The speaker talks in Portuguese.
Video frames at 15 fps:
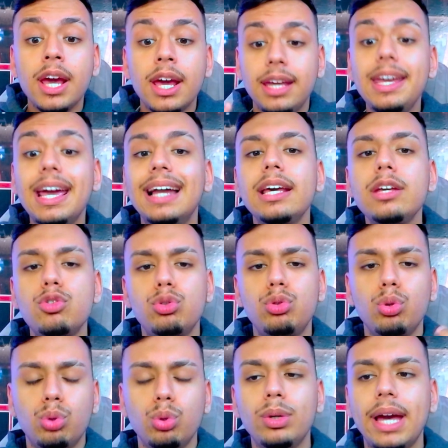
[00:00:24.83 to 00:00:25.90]
e além disso
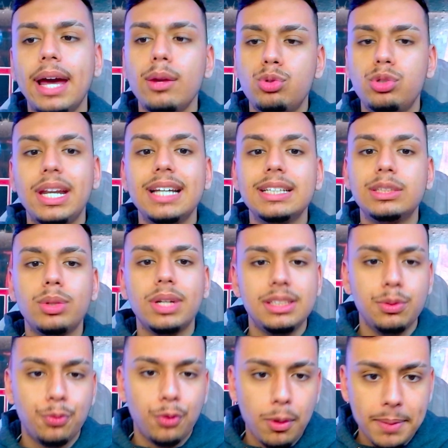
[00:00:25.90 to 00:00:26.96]
tudo quero te trazer outras
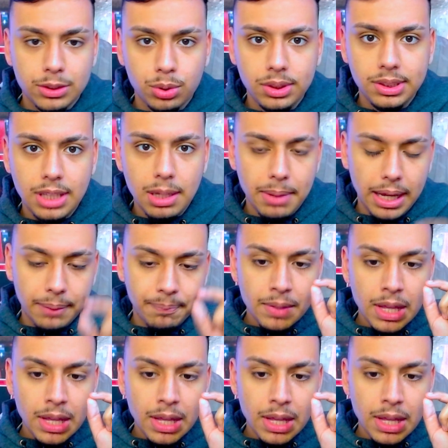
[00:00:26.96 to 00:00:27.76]
informações também.